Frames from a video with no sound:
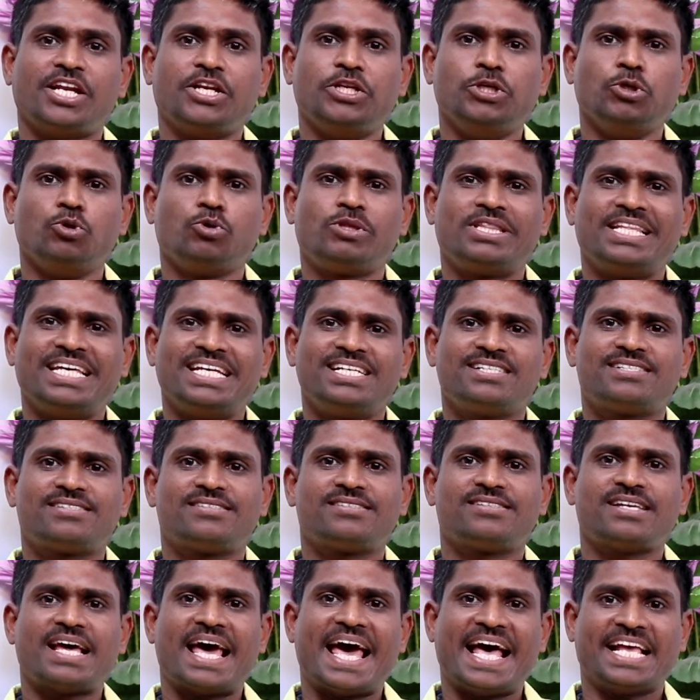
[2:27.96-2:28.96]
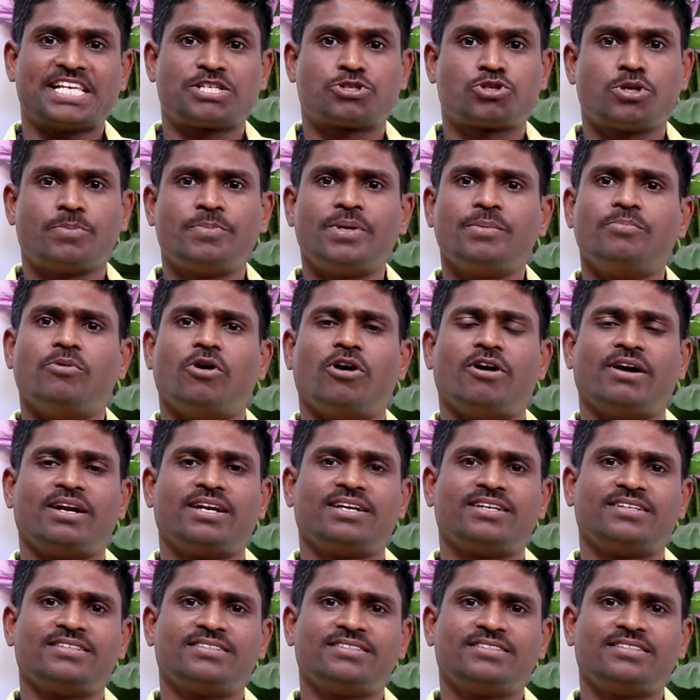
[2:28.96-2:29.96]
న్యూ థింగ్స్ హ్యాస్ టు బి బాన్
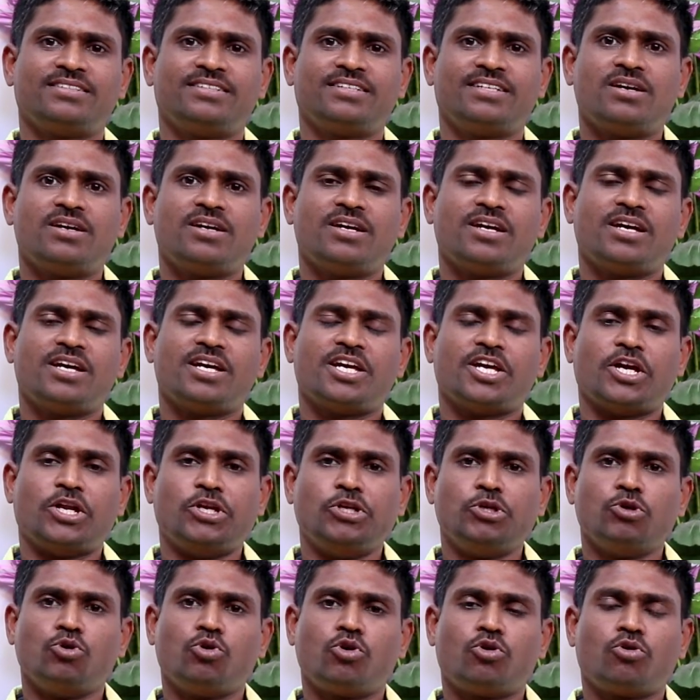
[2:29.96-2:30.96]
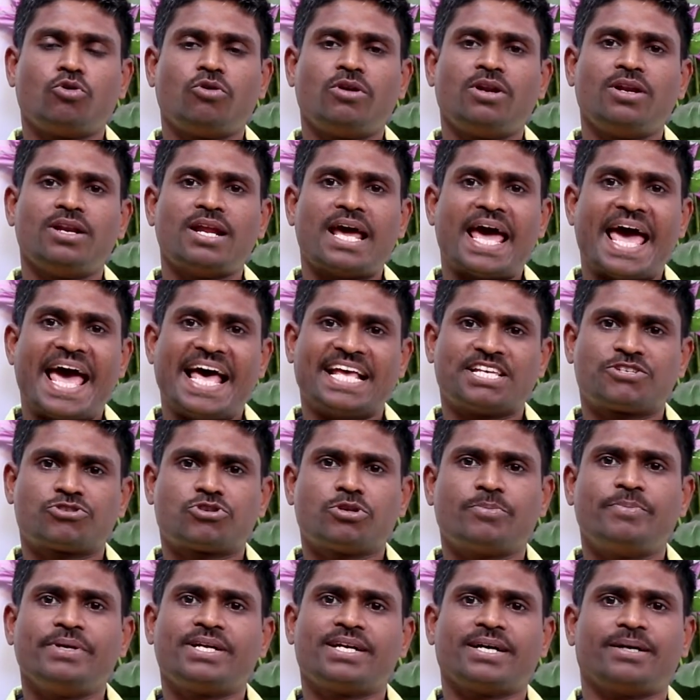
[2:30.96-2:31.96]
ఎ న్యూ రూల్ హ్యాస్
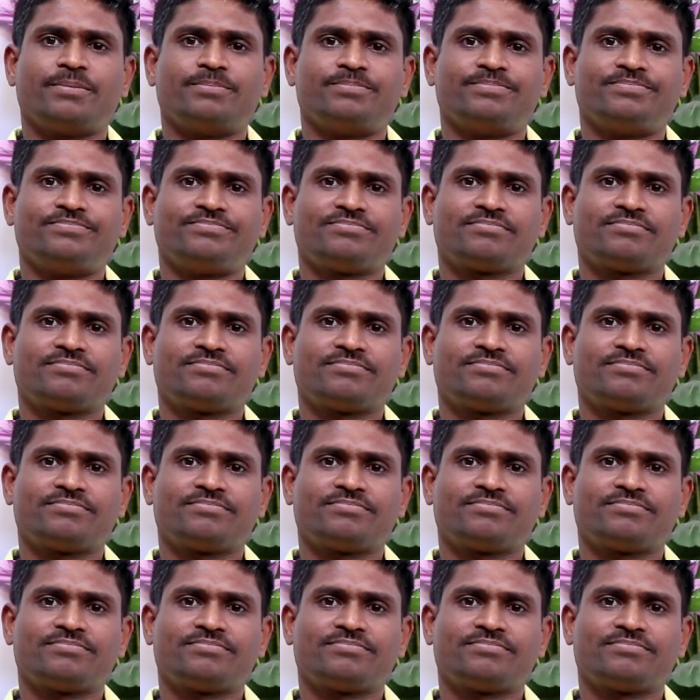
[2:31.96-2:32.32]
టు బికమ్